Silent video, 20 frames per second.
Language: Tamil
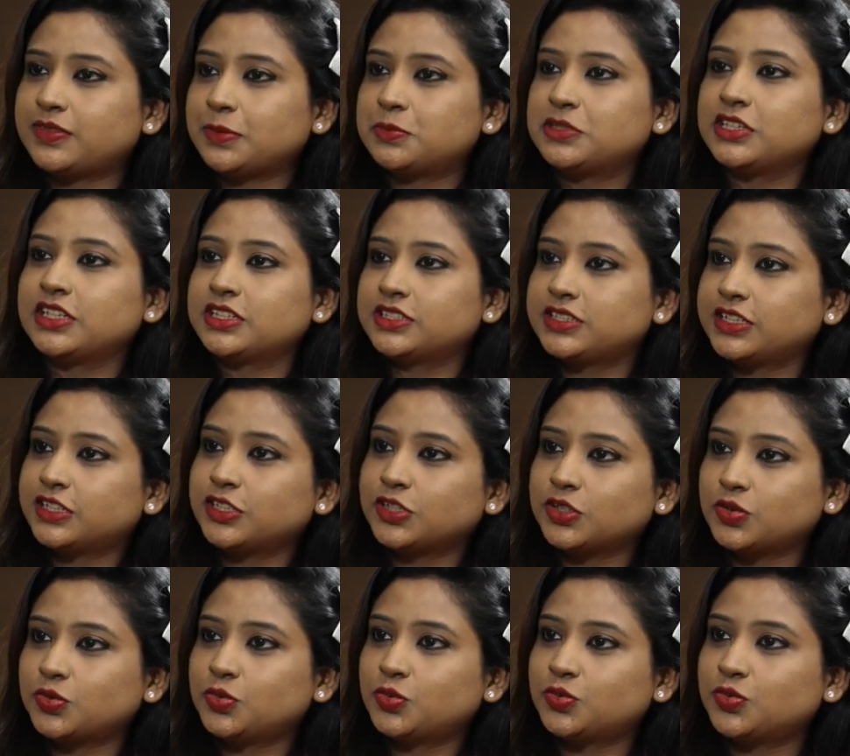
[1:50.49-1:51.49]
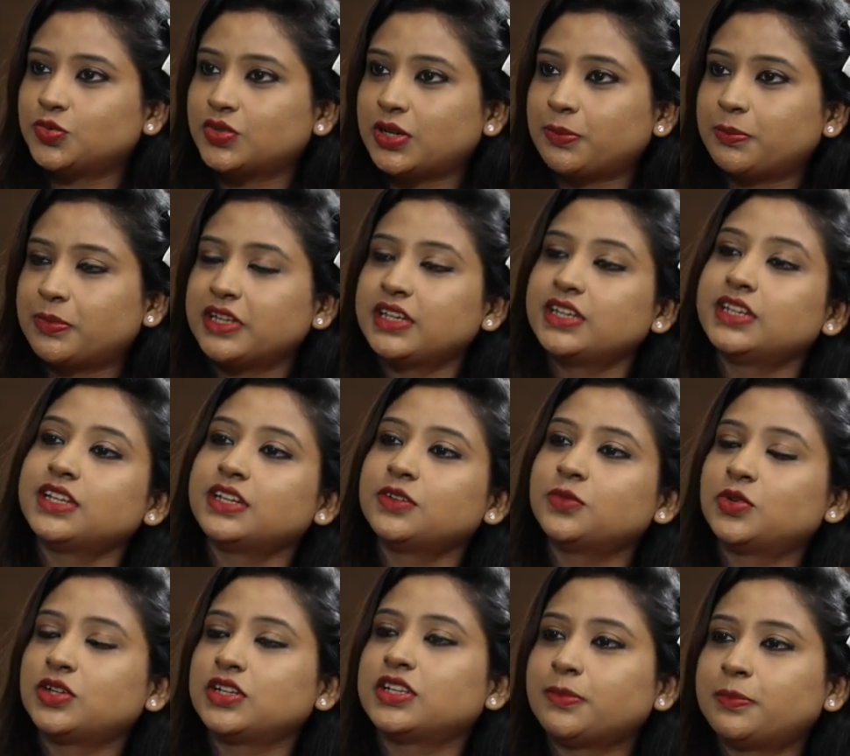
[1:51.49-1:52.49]
வெப் சீரிஸ் எடுக்கணும் அப்படின்ட்டு
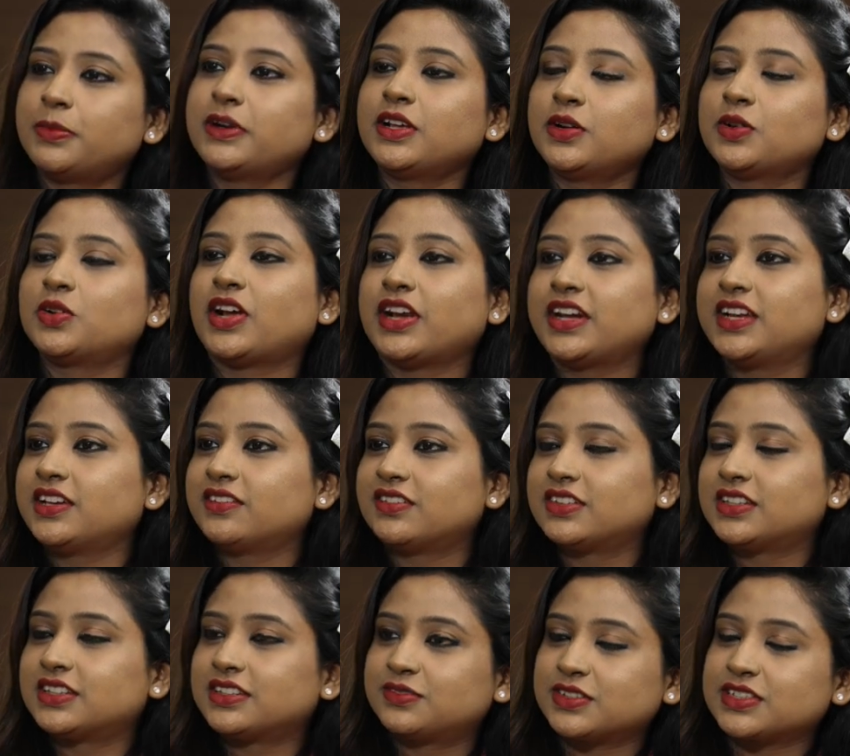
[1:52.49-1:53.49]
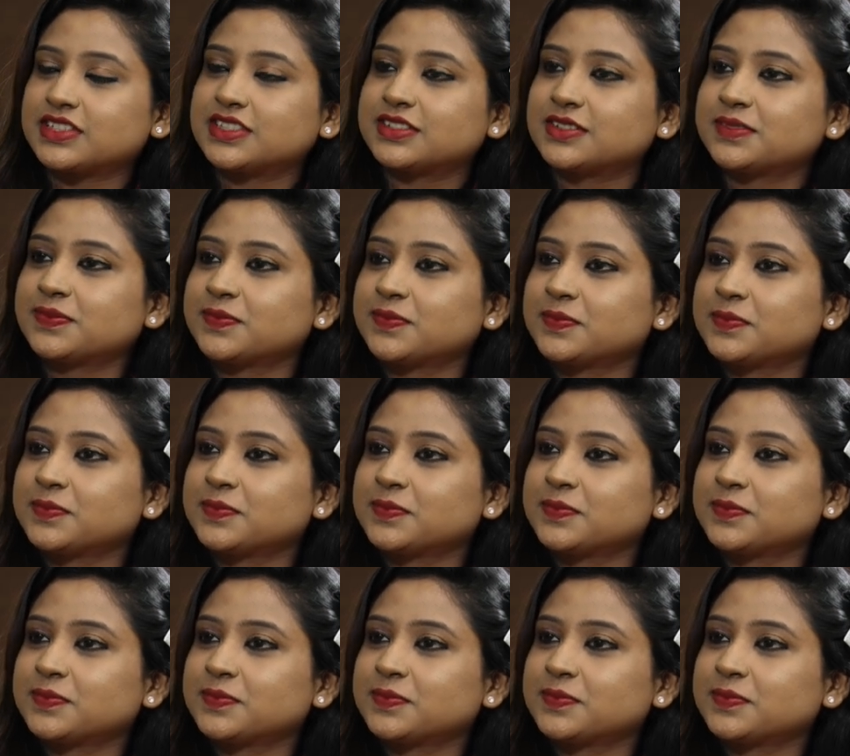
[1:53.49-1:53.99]
உங்களுக்கு எப்படி ஒரு ஐடியா வந்தது ஃபஸ்ட்டு